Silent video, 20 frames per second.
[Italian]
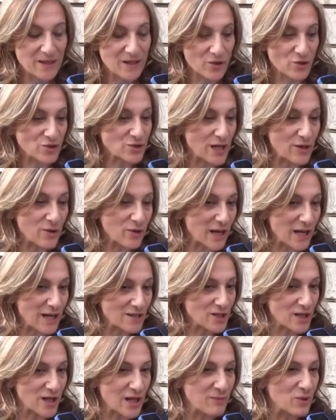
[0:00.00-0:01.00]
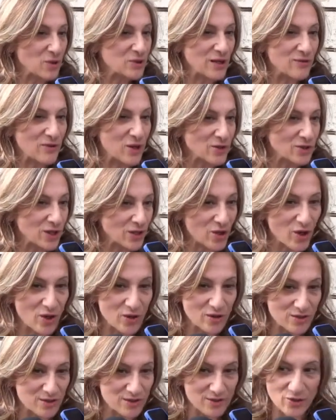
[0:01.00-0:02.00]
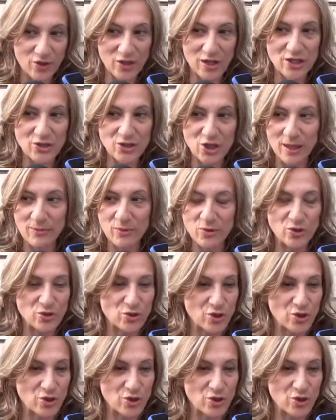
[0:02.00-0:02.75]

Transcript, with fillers: Lo strano caso è che molte volte no, eh, noi leggiamo sui